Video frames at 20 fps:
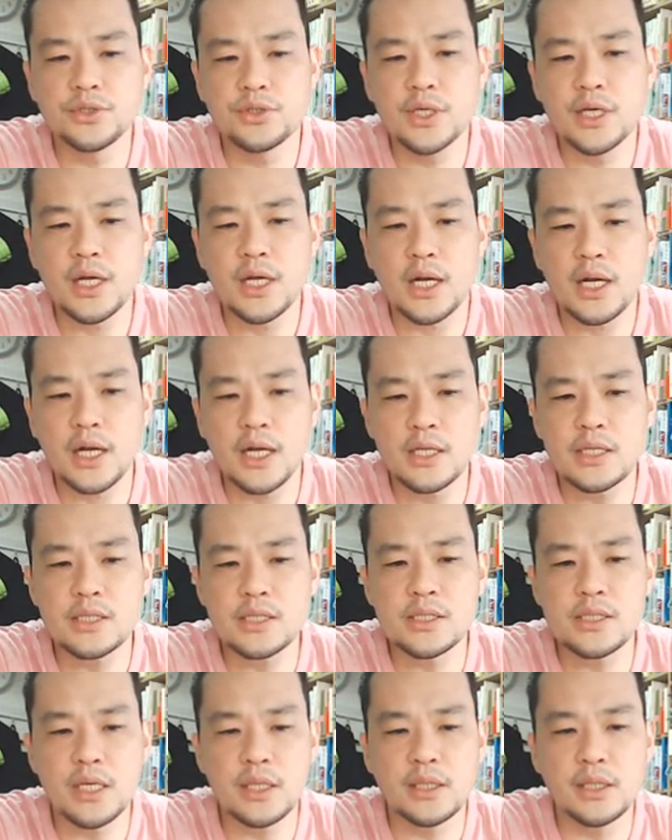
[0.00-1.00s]
義が完
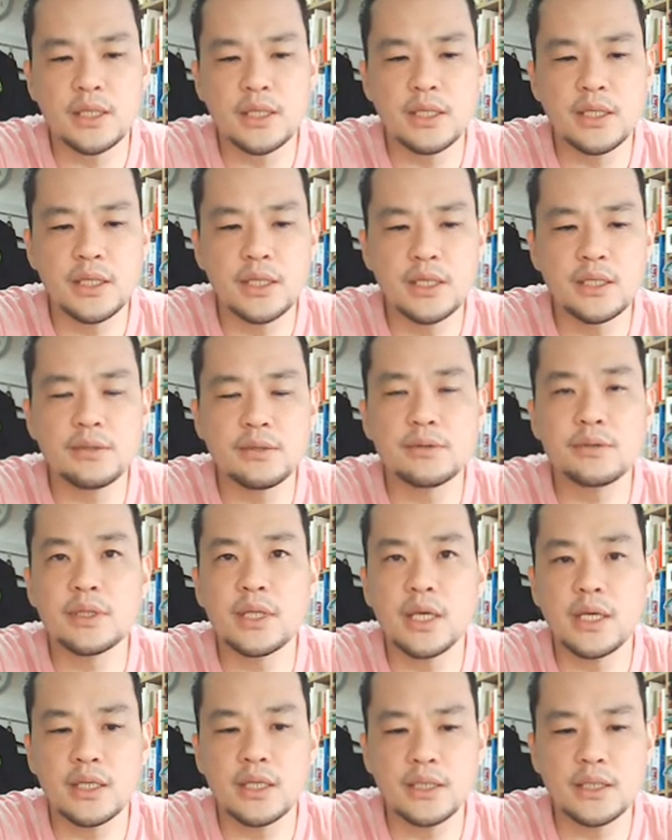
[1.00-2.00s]
全に離陸
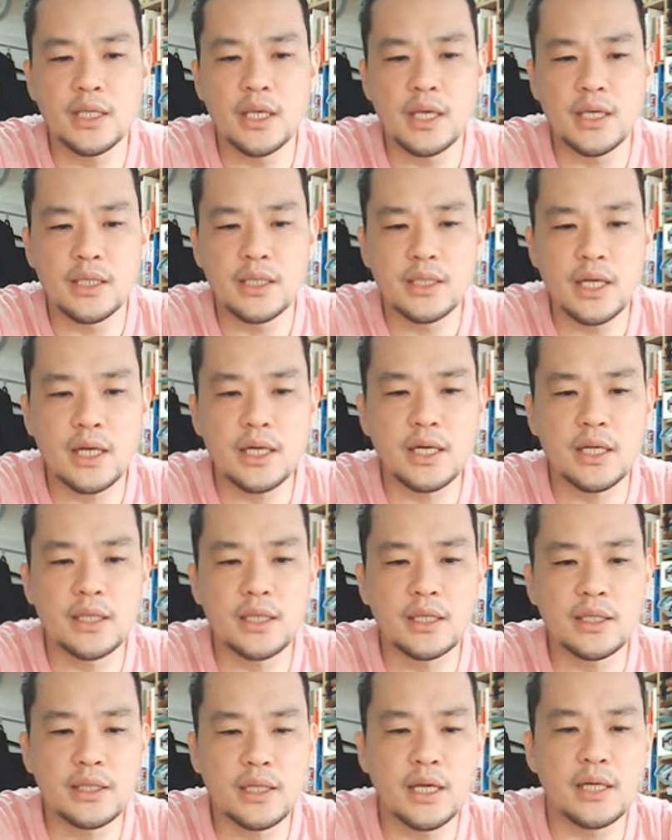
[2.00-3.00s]
できていなかっ
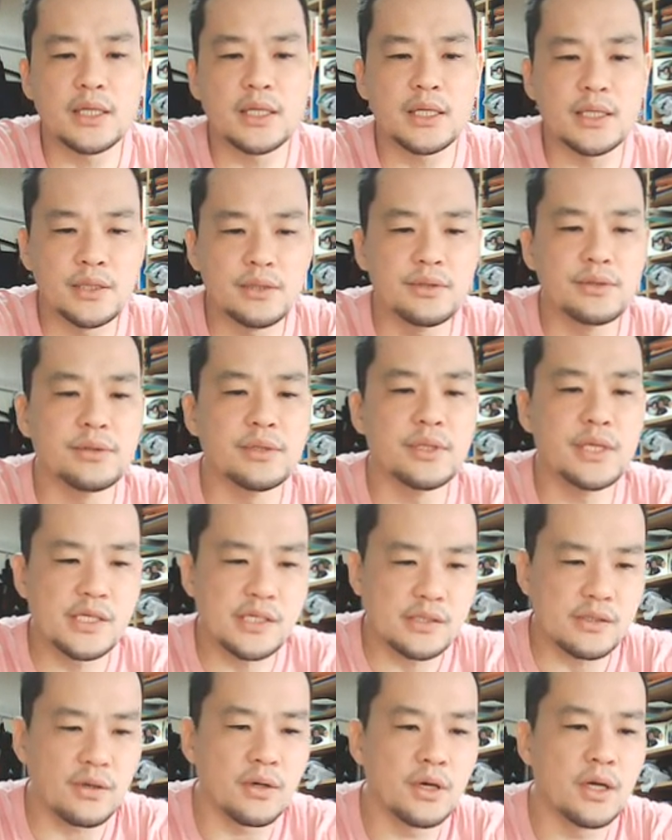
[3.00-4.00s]
た理由で
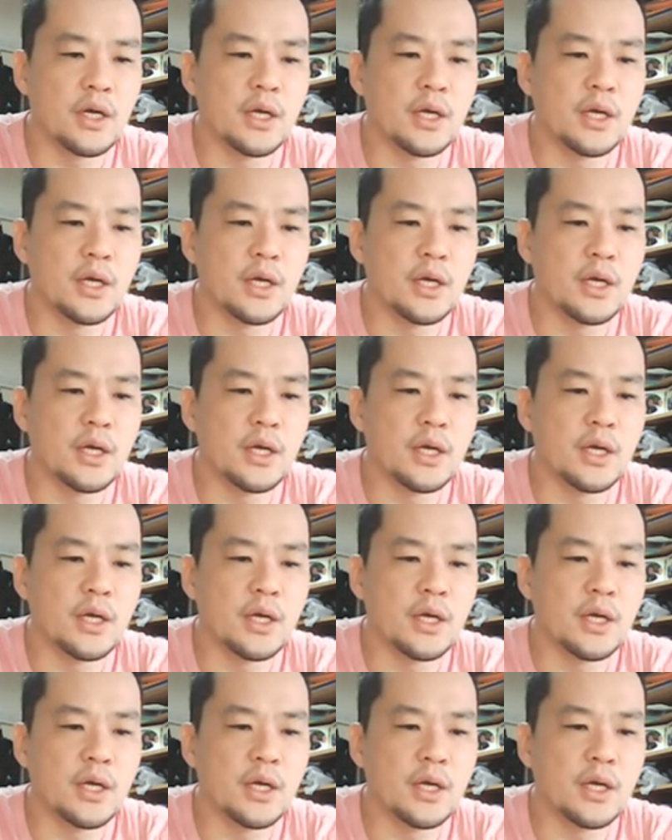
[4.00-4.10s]
すと、